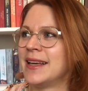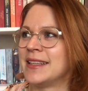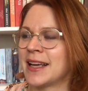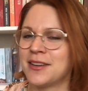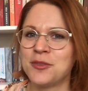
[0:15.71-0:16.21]

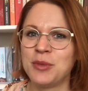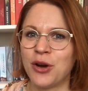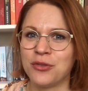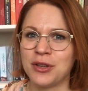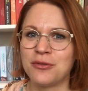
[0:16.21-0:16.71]
Ich hatte es mir
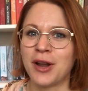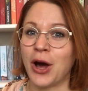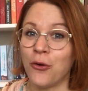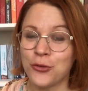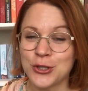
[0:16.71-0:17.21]
auf jeden Fall
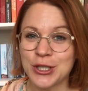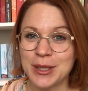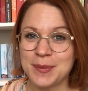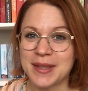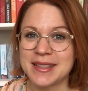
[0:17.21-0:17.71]

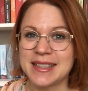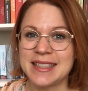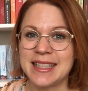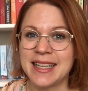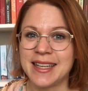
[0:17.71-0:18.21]
aufgeschrieben, dass
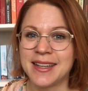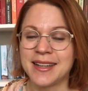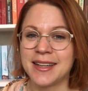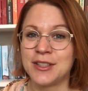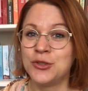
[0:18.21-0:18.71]
ich
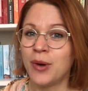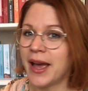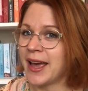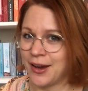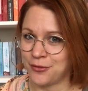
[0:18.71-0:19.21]
den Do I
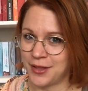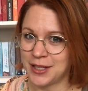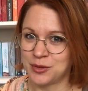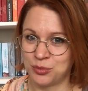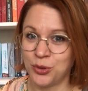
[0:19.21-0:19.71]
Have
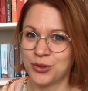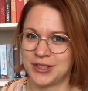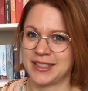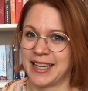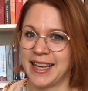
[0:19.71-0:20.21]
That Book
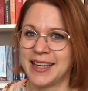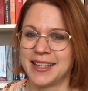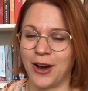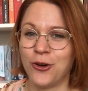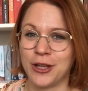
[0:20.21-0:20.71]
Tag
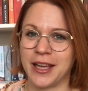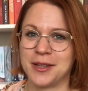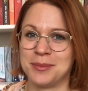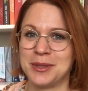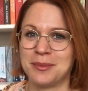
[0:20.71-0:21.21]
auch
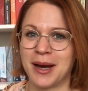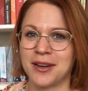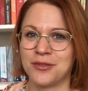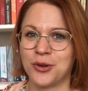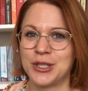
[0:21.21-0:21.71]
gerne
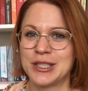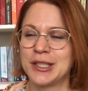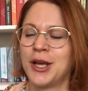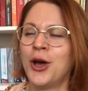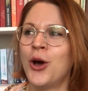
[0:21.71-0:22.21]
mitmachen wollte.